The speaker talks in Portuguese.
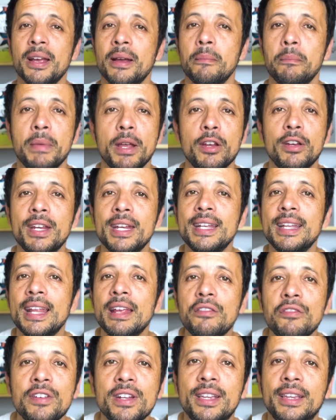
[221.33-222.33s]
meio que
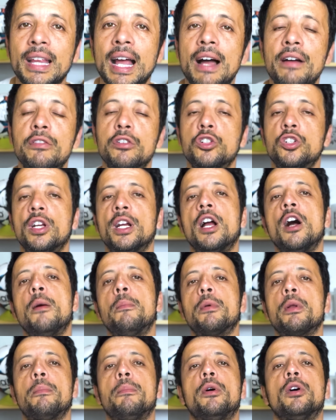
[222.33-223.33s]
inevitável chegar uma
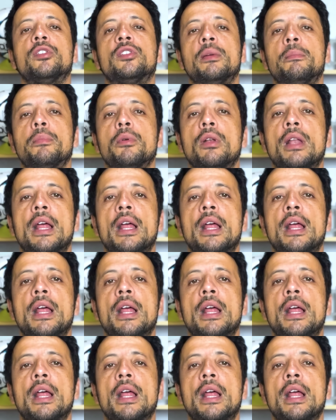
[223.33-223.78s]
proposta para o